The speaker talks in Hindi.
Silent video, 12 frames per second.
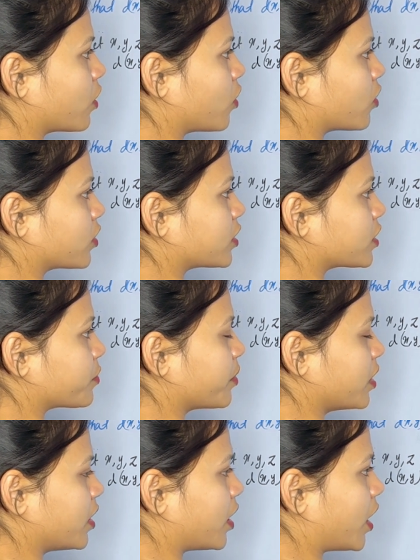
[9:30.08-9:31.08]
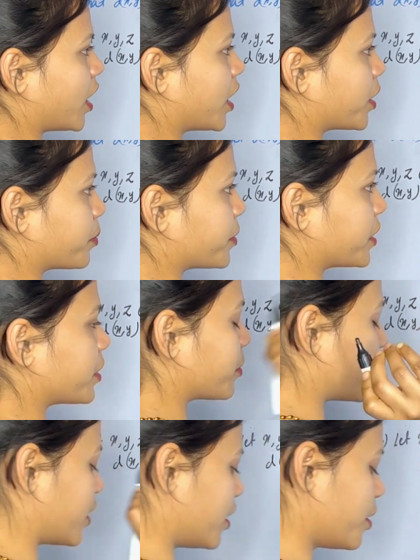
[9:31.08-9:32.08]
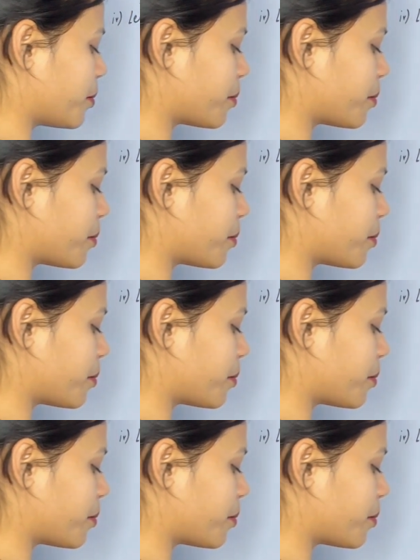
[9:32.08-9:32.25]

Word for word: ऑन किस पे आर पे ये हमारा